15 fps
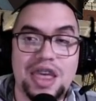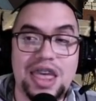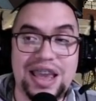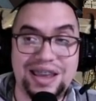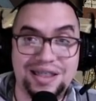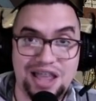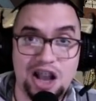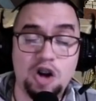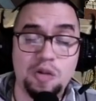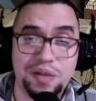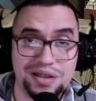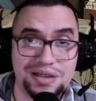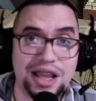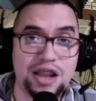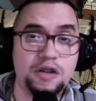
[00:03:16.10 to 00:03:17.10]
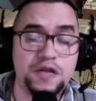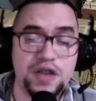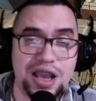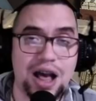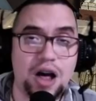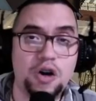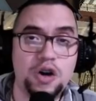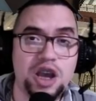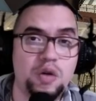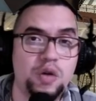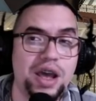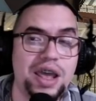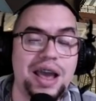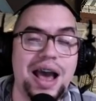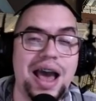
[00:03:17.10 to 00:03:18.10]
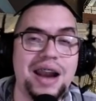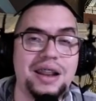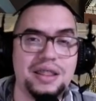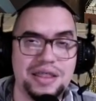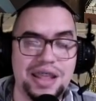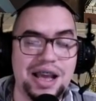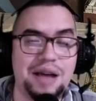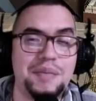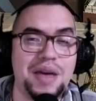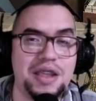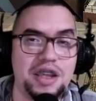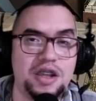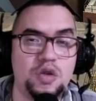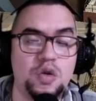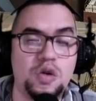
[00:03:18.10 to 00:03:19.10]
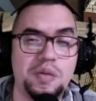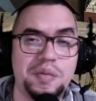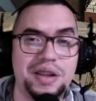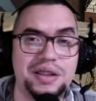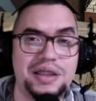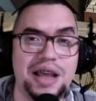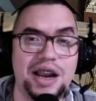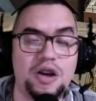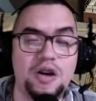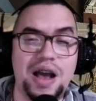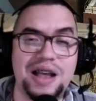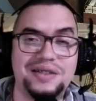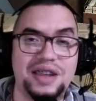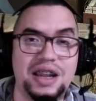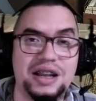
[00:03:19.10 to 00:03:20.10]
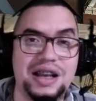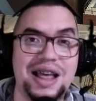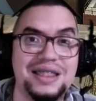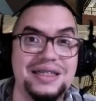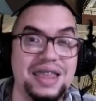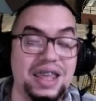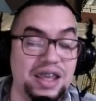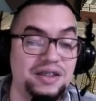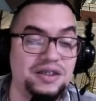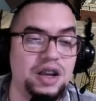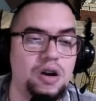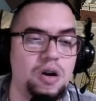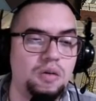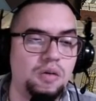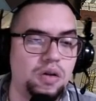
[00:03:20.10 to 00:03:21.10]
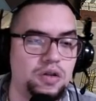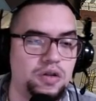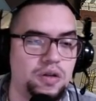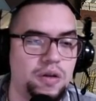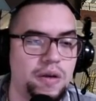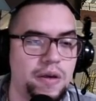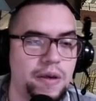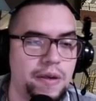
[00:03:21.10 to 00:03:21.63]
en este comentario fijado que voy a dejar, déjame allí tu comentario acerca de ese robot.